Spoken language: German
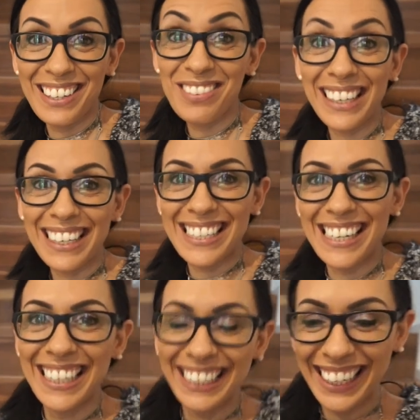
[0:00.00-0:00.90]
Will nicht.
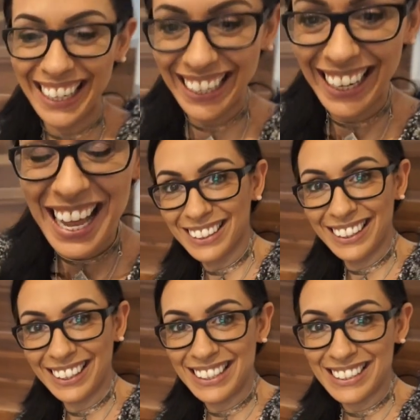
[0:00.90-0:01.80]

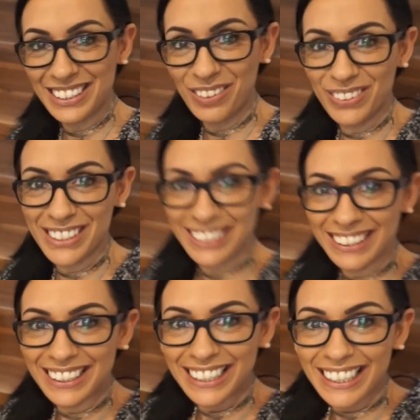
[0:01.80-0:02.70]
Jetzt kommt sie.
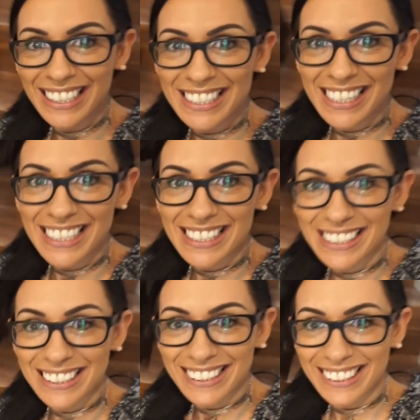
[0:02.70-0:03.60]
Da ist
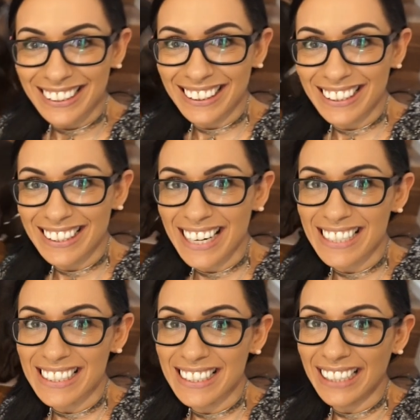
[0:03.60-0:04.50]
sie. Da
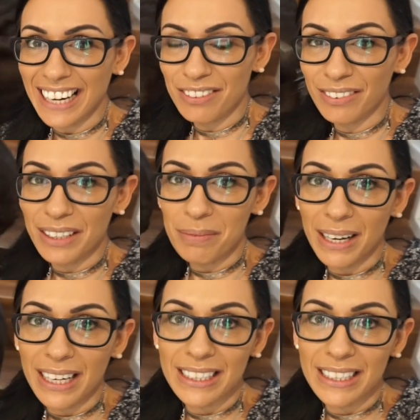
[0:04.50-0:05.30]
ist sie, die kleine feine Bella.